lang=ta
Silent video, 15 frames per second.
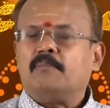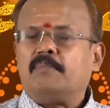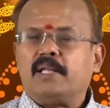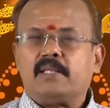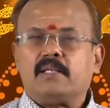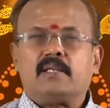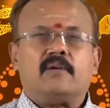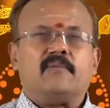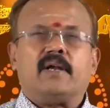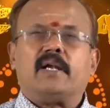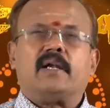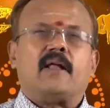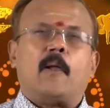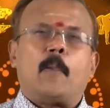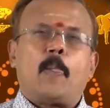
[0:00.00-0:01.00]
பதட்டம்
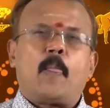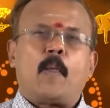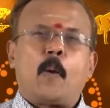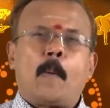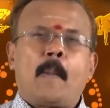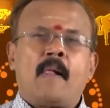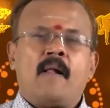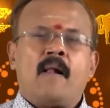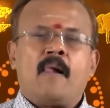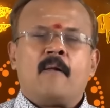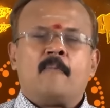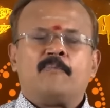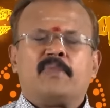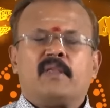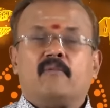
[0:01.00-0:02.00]
வேண்டாம்
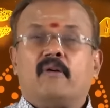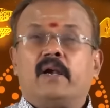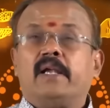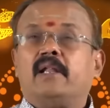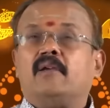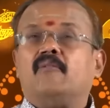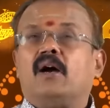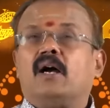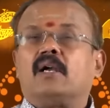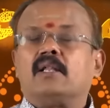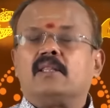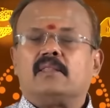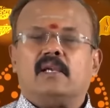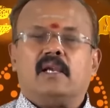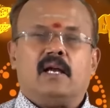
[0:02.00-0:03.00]
வண்டி
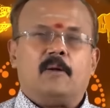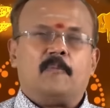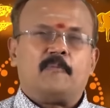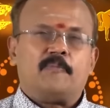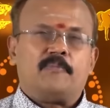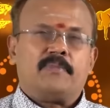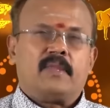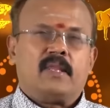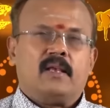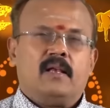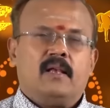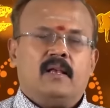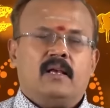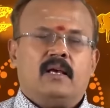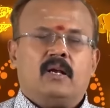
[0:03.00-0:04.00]
வாகனத்தில்
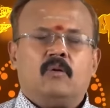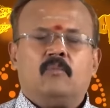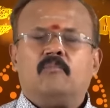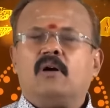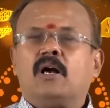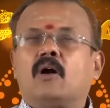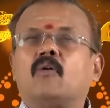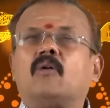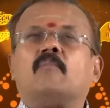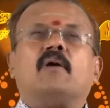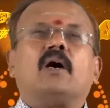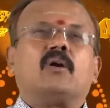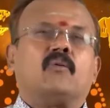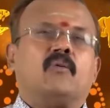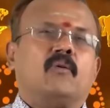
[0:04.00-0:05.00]
ரொம்ப
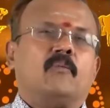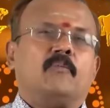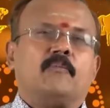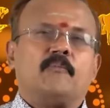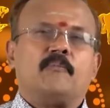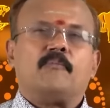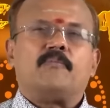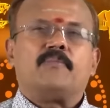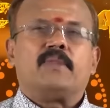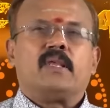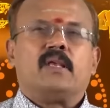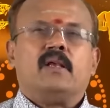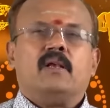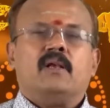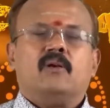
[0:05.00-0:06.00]
கவனமாக இருக்கணும்
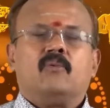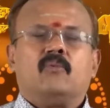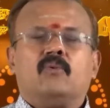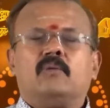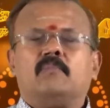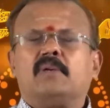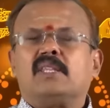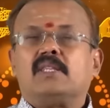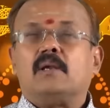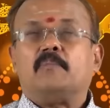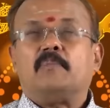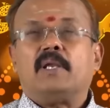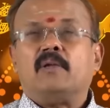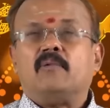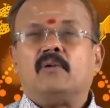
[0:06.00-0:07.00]

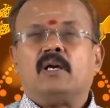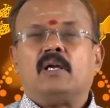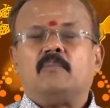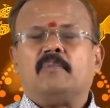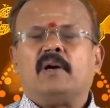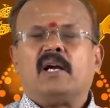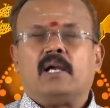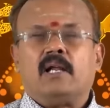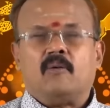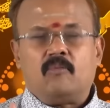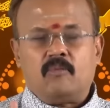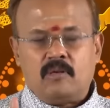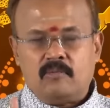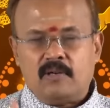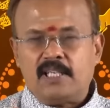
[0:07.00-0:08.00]
குடும்பத்தில் பெரியவங்க இருப்பாங்களே
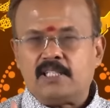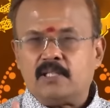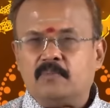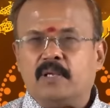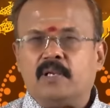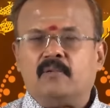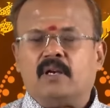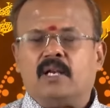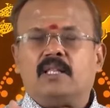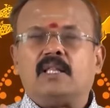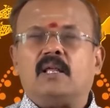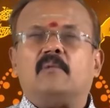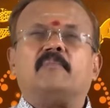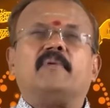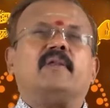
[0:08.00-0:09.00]
ஒரு வயசு பெரியவங்களாக
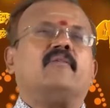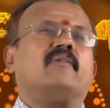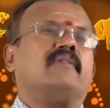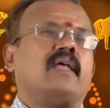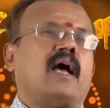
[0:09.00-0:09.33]
இருந்தாலும் பெரியவங்க